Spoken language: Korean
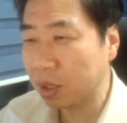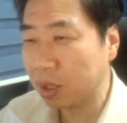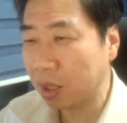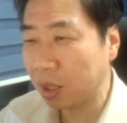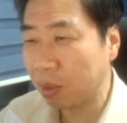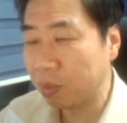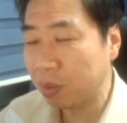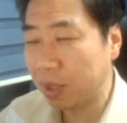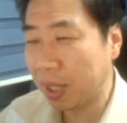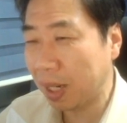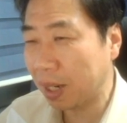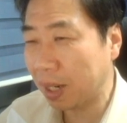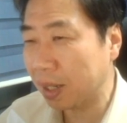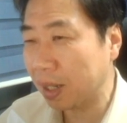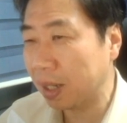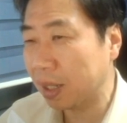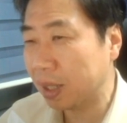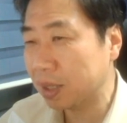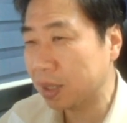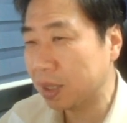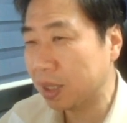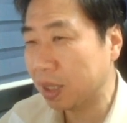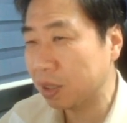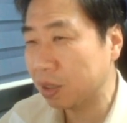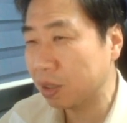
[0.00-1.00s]
때문에 아까
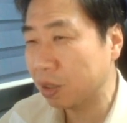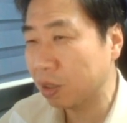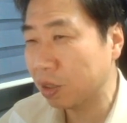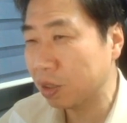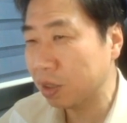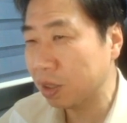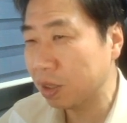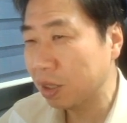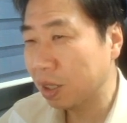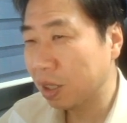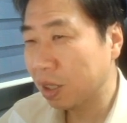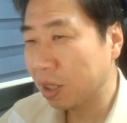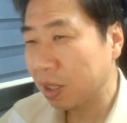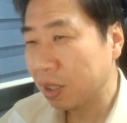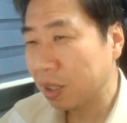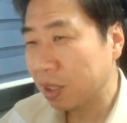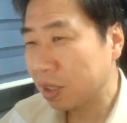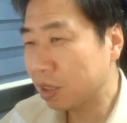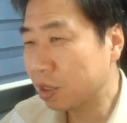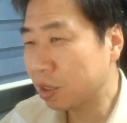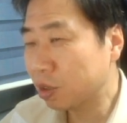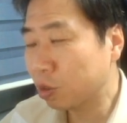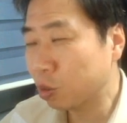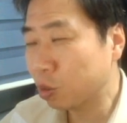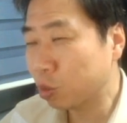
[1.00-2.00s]
같이 하는 거는
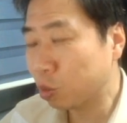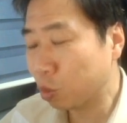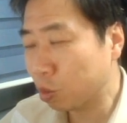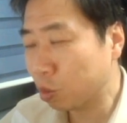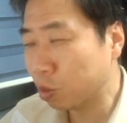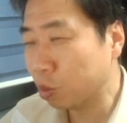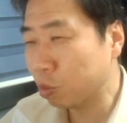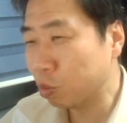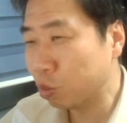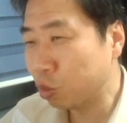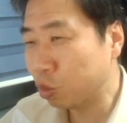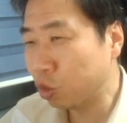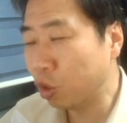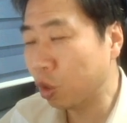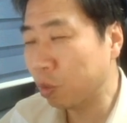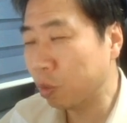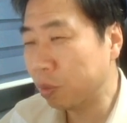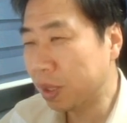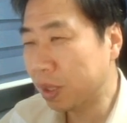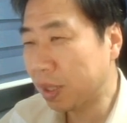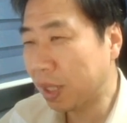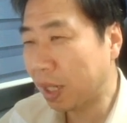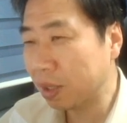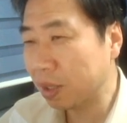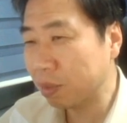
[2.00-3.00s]
조금
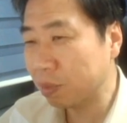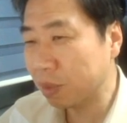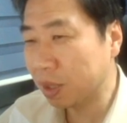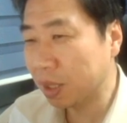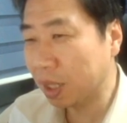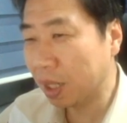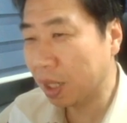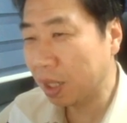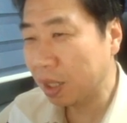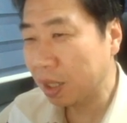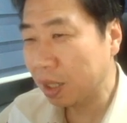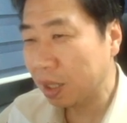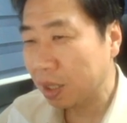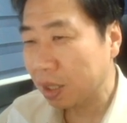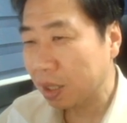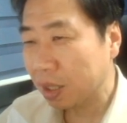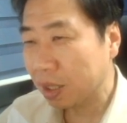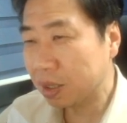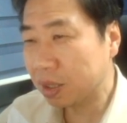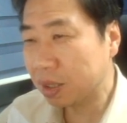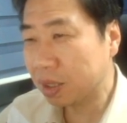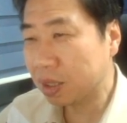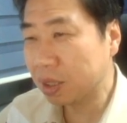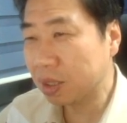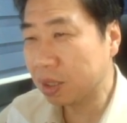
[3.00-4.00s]
위험이 따릅니다.
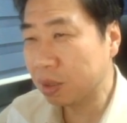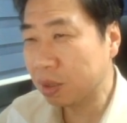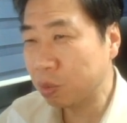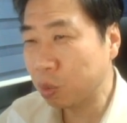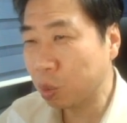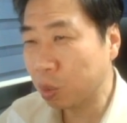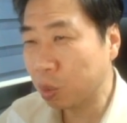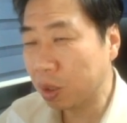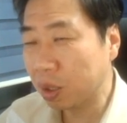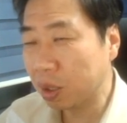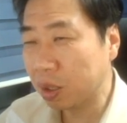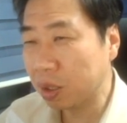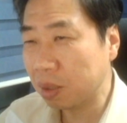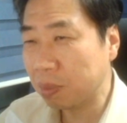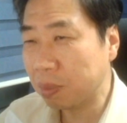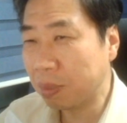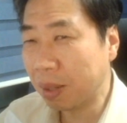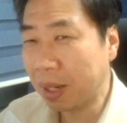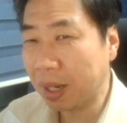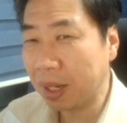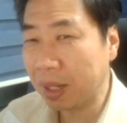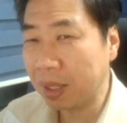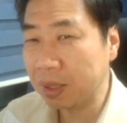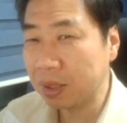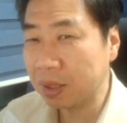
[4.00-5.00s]
그러니까 지금 여기를
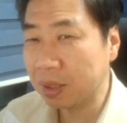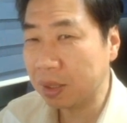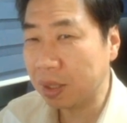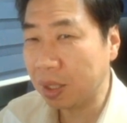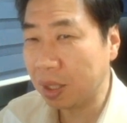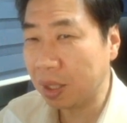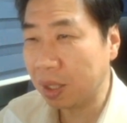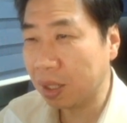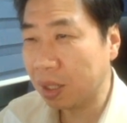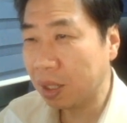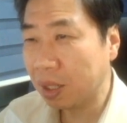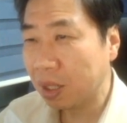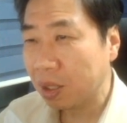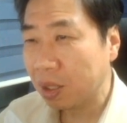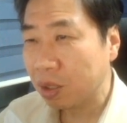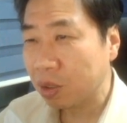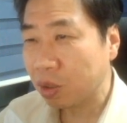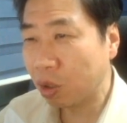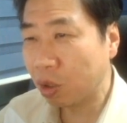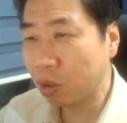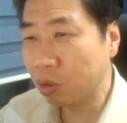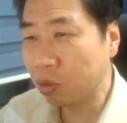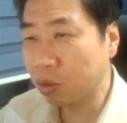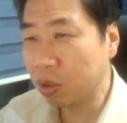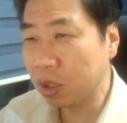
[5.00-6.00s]
막았는데
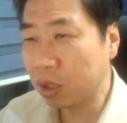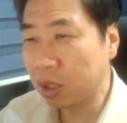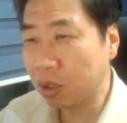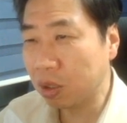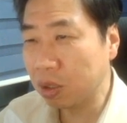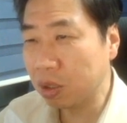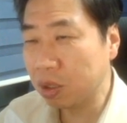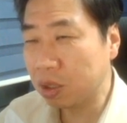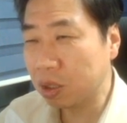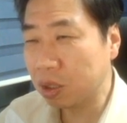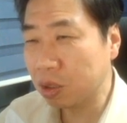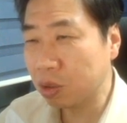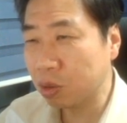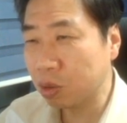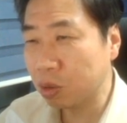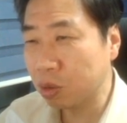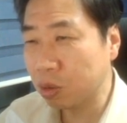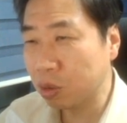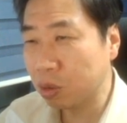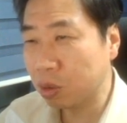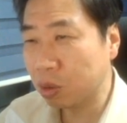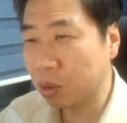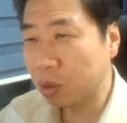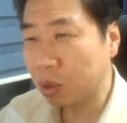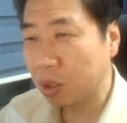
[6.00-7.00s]
결국 이런
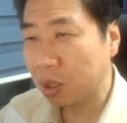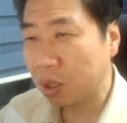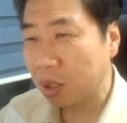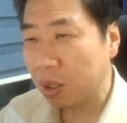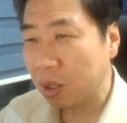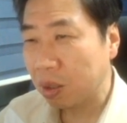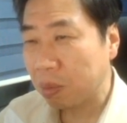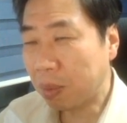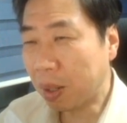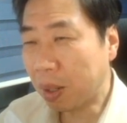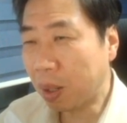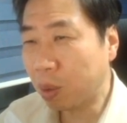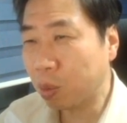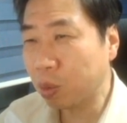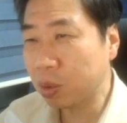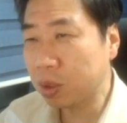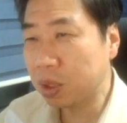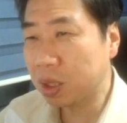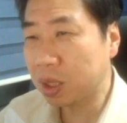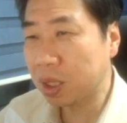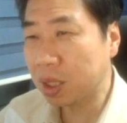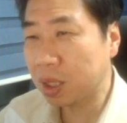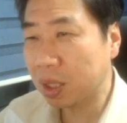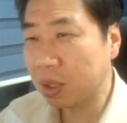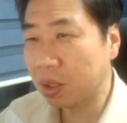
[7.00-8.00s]
식으로
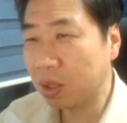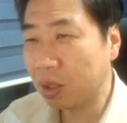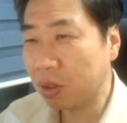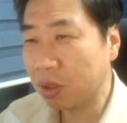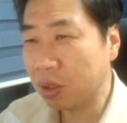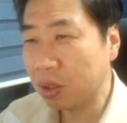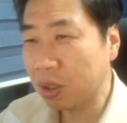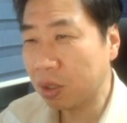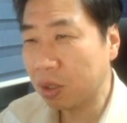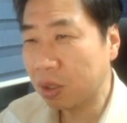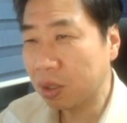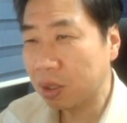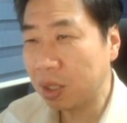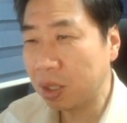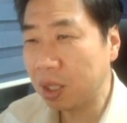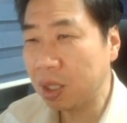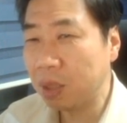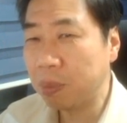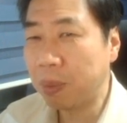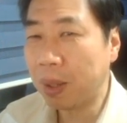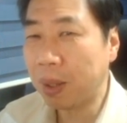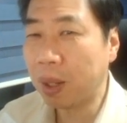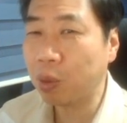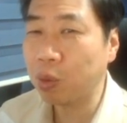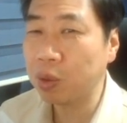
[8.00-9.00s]
바꿔치기가 됐어요. 근데 이
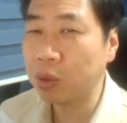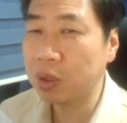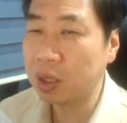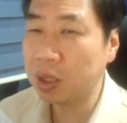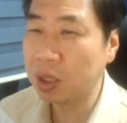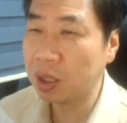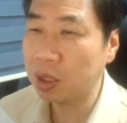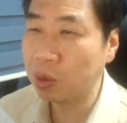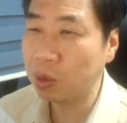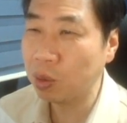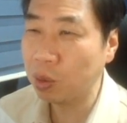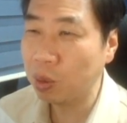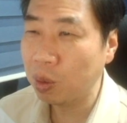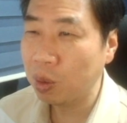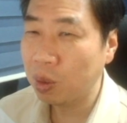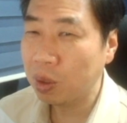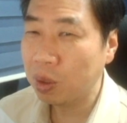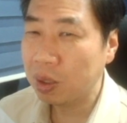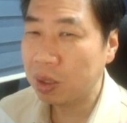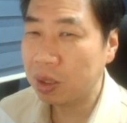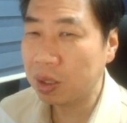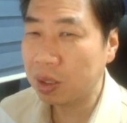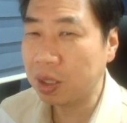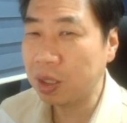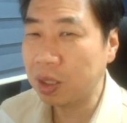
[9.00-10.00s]
바꿔치기도
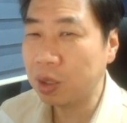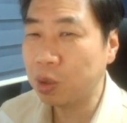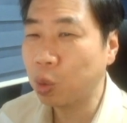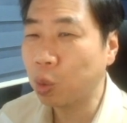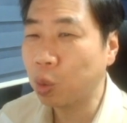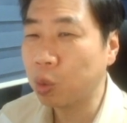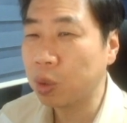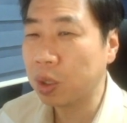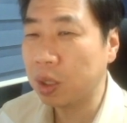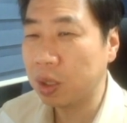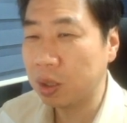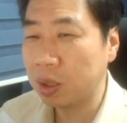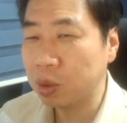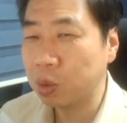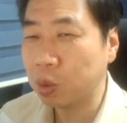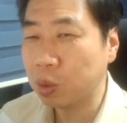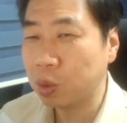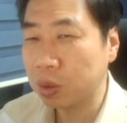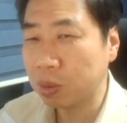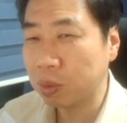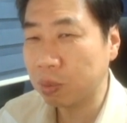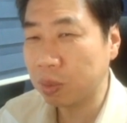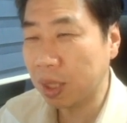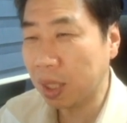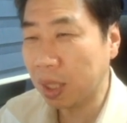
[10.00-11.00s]
흙이 좋기는
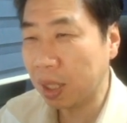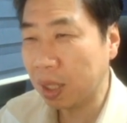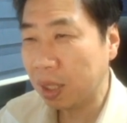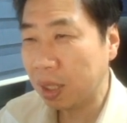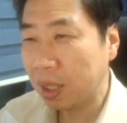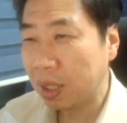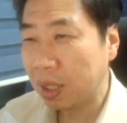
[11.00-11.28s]
좋습니다.